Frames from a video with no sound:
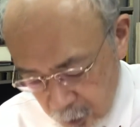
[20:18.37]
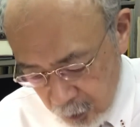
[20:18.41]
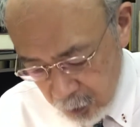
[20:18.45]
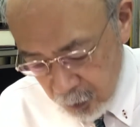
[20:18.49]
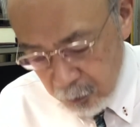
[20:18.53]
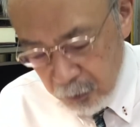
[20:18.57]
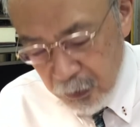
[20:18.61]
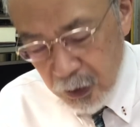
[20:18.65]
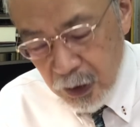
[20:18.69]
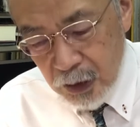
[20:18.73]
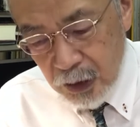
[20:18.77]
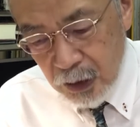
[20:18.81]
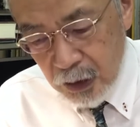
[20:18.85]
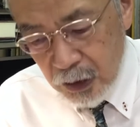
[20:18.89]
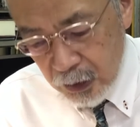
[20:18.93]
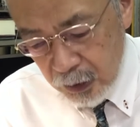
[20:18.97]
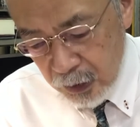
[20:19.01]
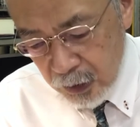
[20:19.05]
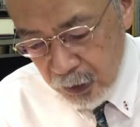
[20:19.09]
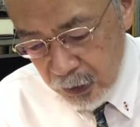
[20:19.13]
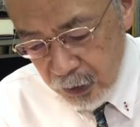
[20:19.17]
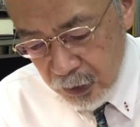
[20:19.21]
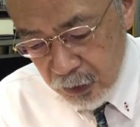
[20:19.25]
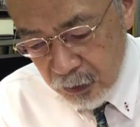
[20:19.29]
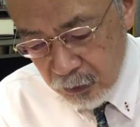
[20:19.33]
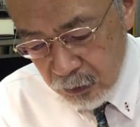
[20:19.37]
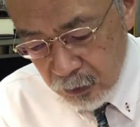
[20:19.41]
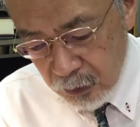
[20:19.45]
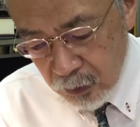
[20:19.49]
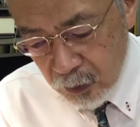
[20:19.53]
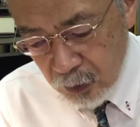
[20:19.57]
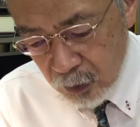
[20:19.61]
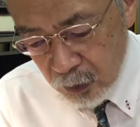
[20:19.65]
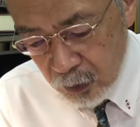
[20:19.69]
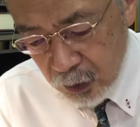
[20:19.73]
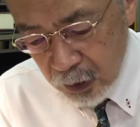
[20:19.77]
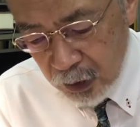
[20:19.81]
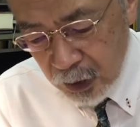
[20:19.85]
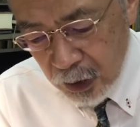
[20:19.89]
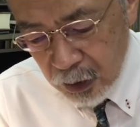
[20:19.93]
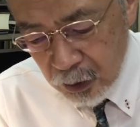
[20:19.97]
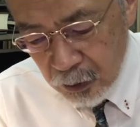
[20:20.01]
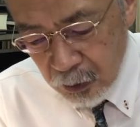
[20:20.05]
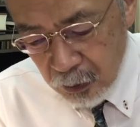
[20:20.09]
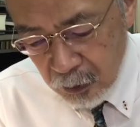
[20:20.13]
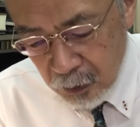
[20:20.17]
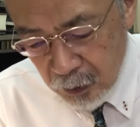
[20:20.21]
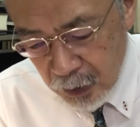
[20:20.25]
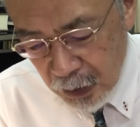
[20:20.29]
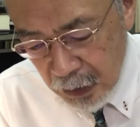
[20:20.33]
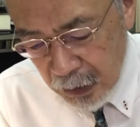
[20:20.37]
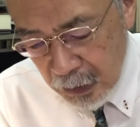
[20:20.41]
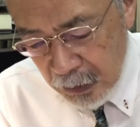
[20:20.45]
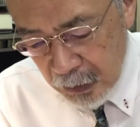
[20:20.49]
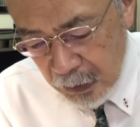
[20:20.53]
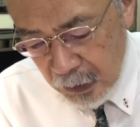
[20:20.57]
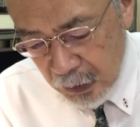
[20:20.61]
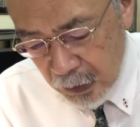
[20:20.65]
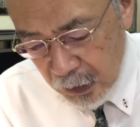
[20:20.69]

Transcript: 今から出てくるこの単語は「